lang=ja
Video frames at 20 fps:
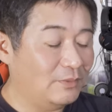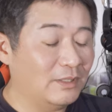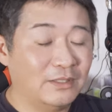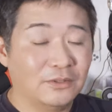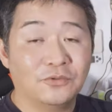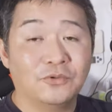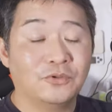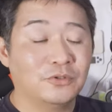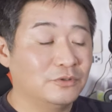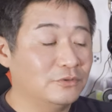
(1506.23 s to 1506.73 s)

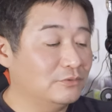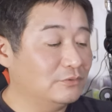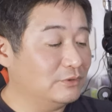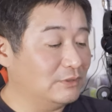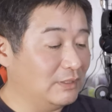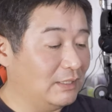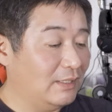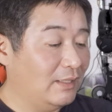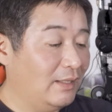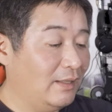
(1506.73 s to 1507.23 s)
まあ、こういうふう
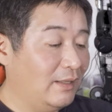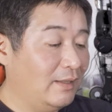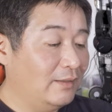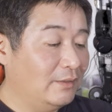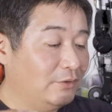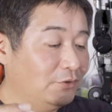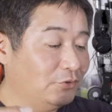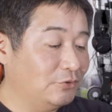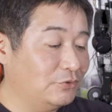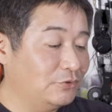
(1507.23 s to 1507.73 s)
にね、
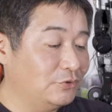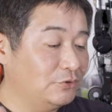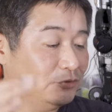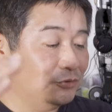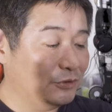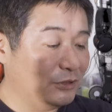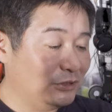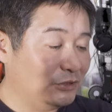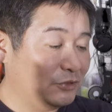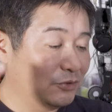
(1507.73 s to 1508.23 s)
きゅう
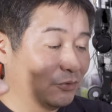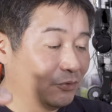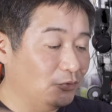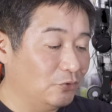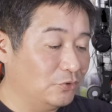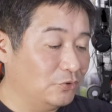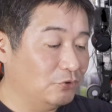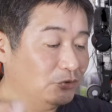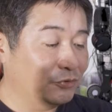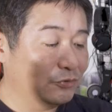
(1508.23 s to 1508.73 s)
じゅう以上、
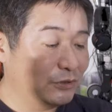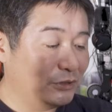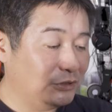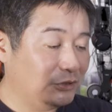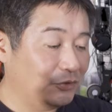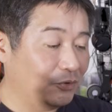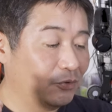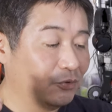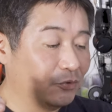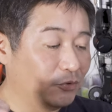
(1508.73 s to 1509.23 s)
ごじゅう
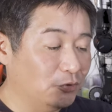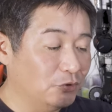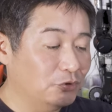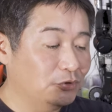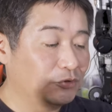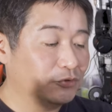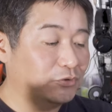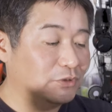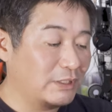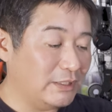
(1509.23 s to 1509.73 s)
以上、ご
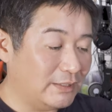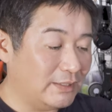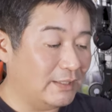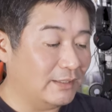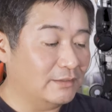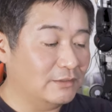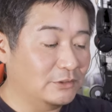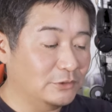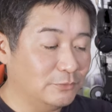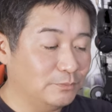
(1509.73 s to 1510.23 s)
じゅう以
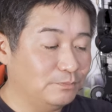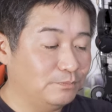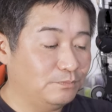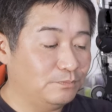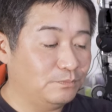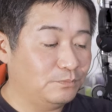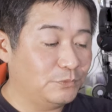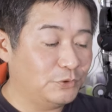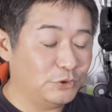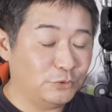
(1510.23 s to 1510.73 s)
下、じゅっパーセント
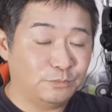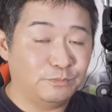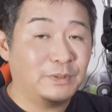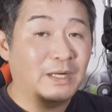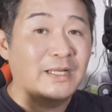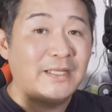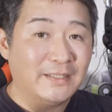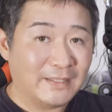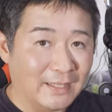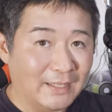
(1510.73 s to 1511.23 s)
じゅっ
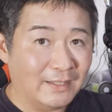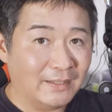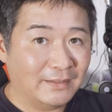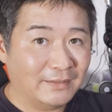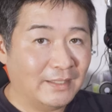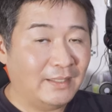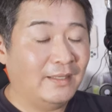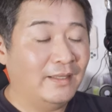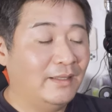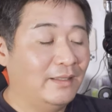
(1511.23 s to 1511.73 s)
パーセント以下、
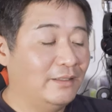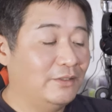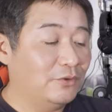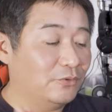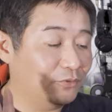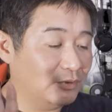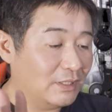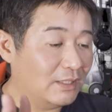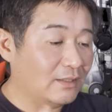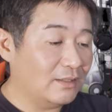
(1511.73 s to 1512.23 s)
ね、
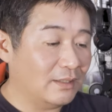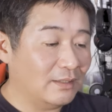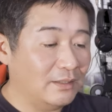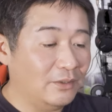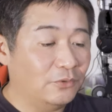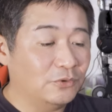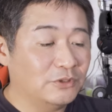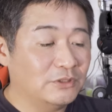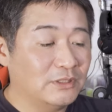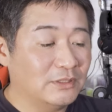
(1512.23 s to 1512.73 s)
よん段階
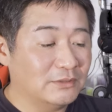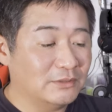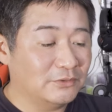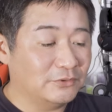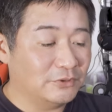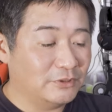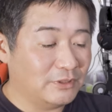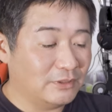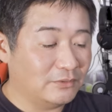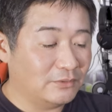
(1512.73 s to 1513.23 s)
でお知らせ
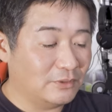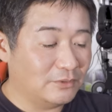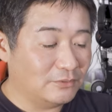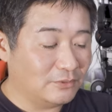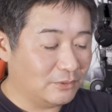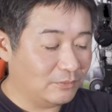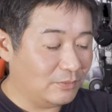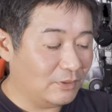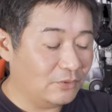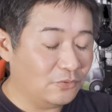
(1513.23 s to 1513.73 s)
をしてくれるっ
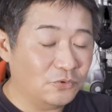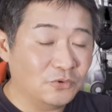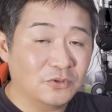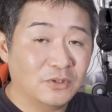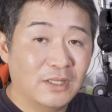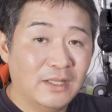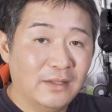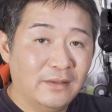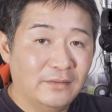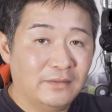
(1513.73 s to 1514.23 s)
て、まあ、こ
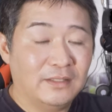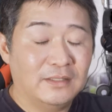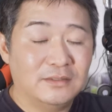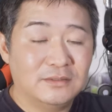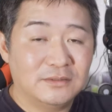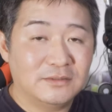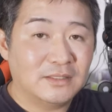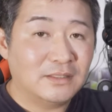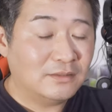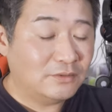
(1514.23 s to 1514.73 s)
の
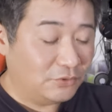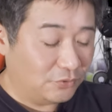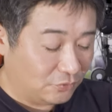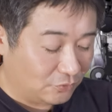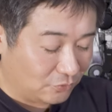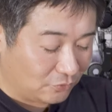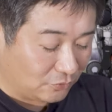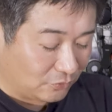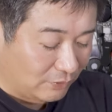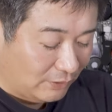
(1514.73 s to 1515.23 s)
電池残
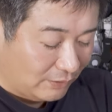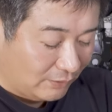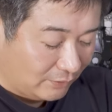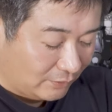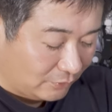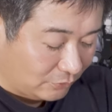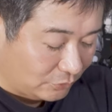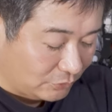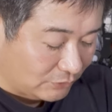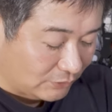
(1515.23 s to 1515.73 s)
量の、ね、
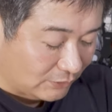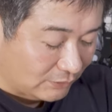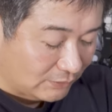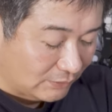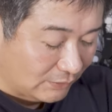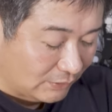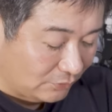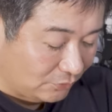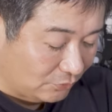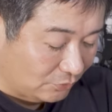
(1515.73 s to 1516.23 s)
お知ら
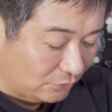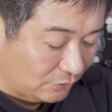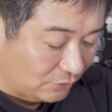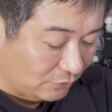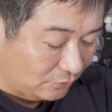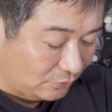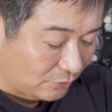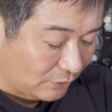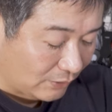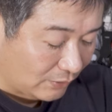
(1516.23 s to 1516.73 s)
せ機能って
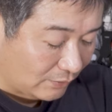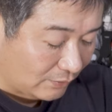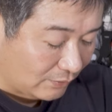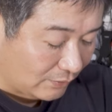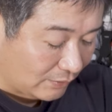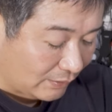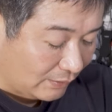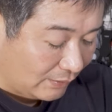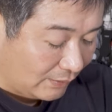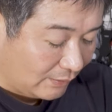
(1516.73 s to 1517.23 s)
いうのもなか
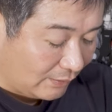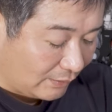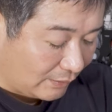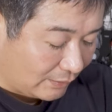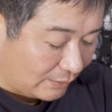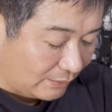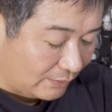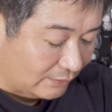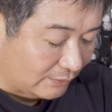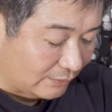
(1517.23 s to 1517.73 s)
なか
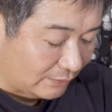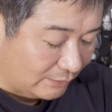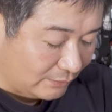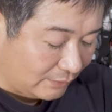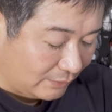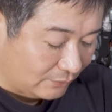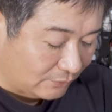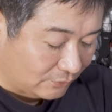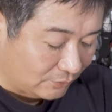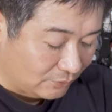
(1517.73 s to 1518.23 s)
ありがたい
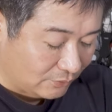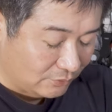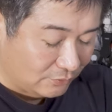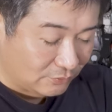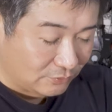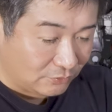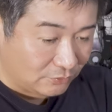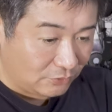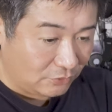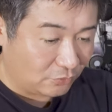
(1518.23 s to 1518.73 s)
なとい
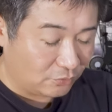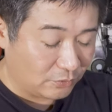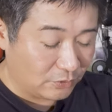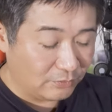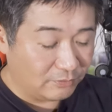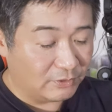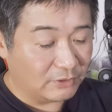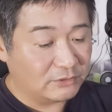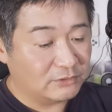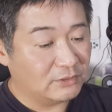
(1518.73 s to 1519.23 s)
うふうに思
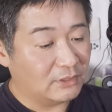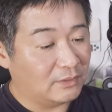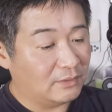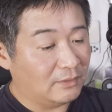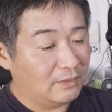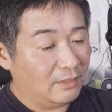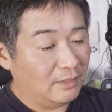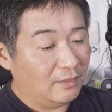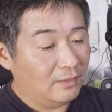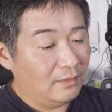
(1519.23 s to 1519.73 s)
いました。
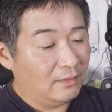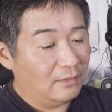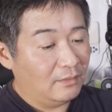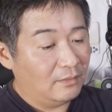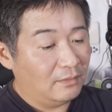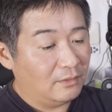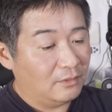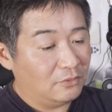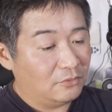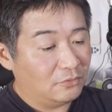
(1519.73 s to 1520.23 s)

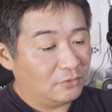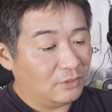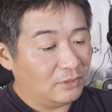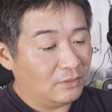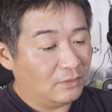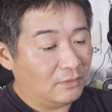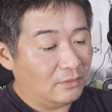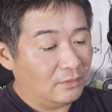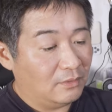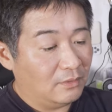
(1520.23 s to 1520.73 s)
えっと
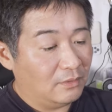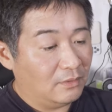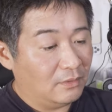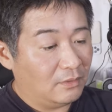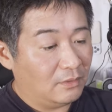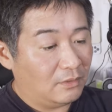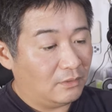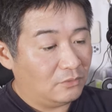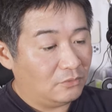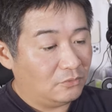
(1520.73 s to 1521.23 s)
ね、
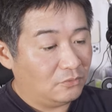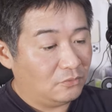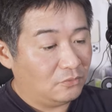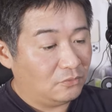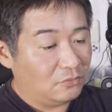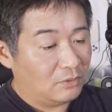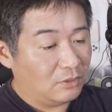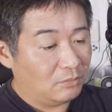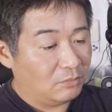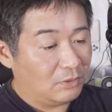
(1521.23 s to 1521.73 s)
あ
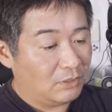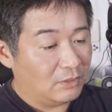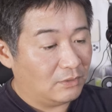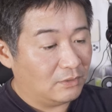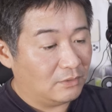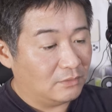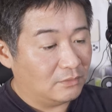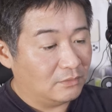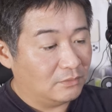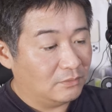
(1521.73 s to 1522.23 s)
とはまあ、
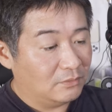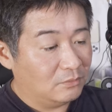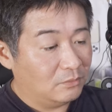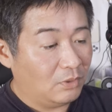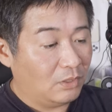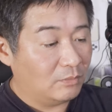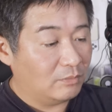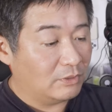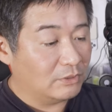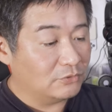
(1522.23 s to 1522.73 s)

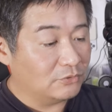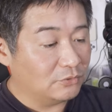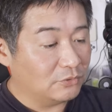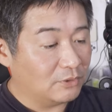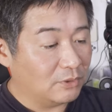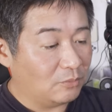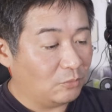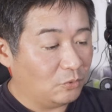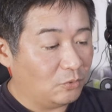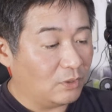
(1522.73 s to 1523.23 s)
まあまあそ
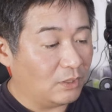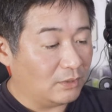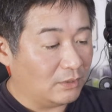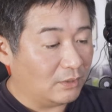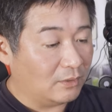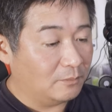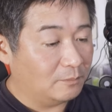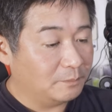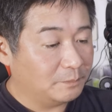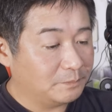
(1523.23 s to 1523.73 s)
んなもんか
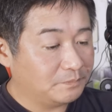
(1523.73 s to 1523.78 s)
な。